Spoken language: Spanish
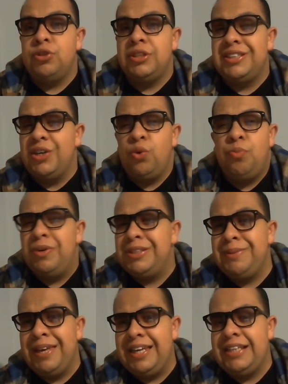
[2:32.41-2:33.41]
Ese grupo es
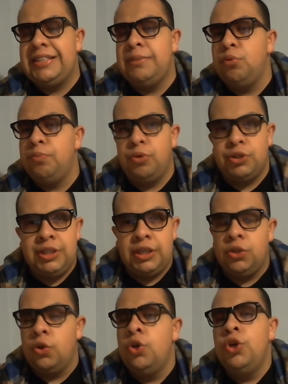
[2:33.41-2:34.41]
viejísimo, por
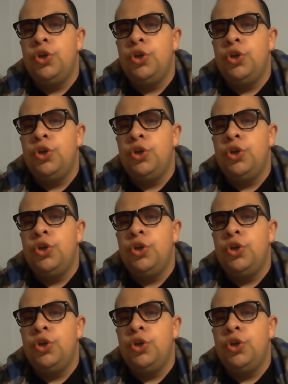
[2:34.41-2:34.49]
cierto,